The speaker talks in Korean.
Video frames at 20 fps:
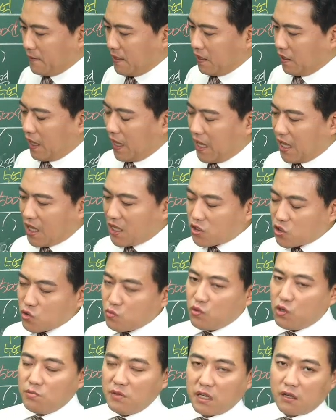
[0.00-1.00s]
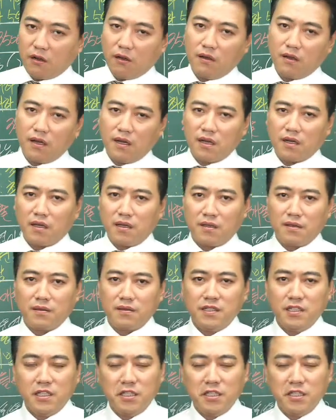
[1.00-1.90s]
네, 아주 몸이 건강해요.